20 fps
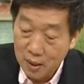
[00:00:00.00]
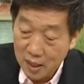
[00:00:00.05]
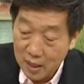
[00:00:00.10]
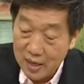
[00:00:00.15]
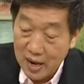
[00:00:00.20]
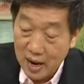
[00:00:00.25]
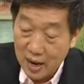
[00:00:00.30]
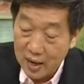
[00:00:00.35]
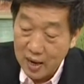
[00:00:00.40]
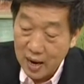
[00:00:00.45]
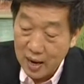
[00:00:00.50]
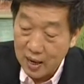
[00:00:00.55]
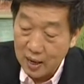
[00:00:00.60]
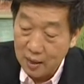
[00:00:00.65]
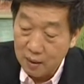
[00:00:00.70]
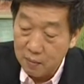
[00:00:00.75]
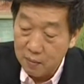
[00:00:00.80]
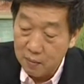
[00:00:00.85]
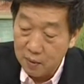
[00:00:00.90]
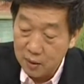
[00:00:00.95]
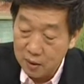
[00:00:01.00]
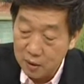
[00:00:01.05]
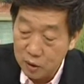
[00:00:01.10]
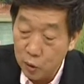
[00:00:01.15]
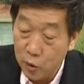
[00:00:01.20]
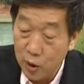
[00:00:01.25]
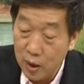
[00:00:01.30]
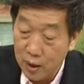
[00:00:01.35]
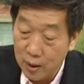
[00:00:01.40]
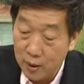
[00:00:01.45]
ท่านอยากได้
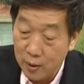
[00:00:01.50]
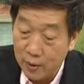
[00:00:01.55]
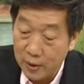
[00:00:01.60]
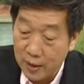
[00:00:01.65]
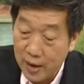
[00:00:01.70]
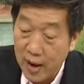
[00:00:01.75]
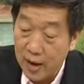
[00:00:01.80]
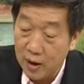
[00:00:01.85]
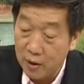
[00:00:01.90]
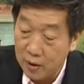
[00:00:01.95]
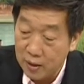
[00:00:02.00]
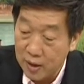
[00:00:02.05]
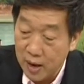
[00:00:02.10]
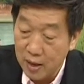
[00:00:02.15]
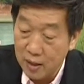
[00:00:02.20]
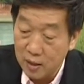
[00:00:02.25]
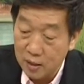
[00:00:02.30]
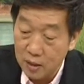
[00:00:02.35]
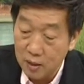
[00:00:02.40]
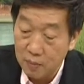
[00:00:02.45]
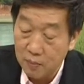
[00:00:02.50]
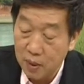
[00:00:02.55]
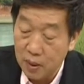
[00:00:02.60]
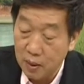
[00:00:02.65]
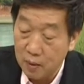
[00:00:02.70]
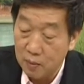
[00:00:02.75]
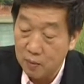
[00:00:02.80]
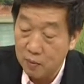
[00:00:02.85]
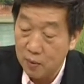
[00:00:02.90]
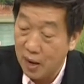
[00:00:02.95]
ช่วยคนไข้ของท่านซึ่ง
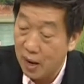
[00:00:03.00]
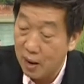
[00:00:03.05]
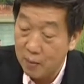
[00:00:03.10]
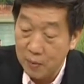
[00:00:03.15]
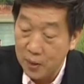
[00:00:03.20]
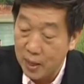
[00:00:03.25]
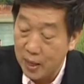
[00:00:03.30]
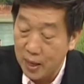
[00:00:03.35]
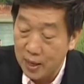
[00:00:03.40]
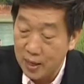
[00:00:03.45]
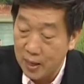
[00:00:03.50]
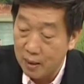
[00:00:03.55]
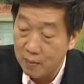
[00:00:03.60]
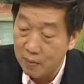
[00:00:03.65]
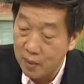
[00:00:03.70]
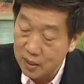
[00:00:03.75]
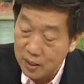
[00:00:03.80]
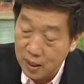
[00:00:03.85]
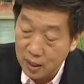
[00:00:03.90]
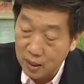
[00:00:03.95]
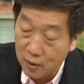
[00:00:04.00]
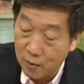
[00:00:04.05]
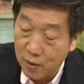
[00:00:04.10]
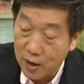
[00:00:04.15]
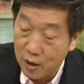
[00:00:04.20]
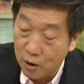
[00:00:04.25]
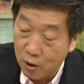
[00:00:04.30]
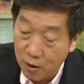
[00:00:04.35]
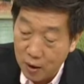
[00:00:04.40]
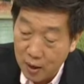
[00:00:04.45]
เป็น วี ไอ พี ทั้งนั้นมาจากตะ
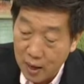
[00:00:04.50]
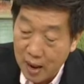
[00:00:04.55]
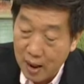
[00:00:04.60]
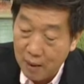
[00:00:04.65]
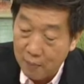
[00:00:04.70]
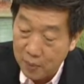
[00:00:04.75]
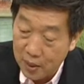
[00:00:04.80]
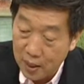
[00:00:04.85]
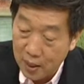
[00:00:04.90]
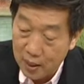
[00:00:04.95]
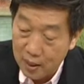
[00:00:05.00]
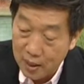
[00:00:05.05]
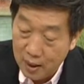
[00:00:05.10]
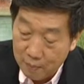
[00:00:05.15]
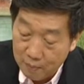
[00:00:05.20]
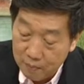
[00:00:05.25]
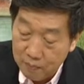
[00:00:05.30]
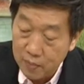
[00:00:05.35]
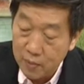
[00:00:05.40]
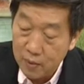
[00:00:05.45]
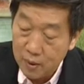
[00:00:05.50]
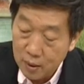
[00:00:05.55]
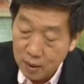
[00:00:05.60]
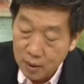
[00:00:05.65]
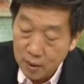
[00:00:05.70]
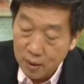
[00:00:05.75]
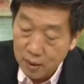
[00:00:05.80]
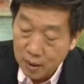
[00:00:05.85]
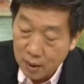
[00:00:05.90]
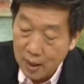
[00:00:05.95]
วันออกกลางเป็นระดับ
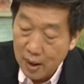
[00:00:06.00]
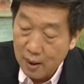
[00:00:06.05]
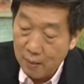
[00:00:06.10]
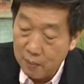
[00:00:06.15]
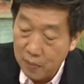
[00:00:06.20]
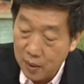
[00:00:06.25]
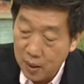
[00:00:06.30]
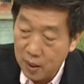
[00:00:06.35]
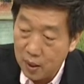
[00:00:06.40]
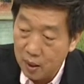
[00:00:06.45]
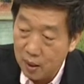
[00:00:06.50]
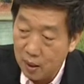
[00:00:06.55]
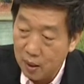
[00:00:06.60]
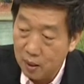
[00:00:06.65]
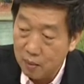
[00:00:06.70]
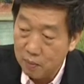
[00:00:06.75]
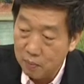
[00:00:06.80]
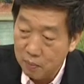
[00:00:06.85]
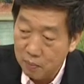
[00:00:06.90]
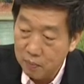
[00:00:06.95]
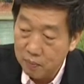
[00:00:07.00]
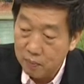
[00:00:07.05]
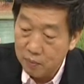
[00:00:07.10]
ระดับเอ่อ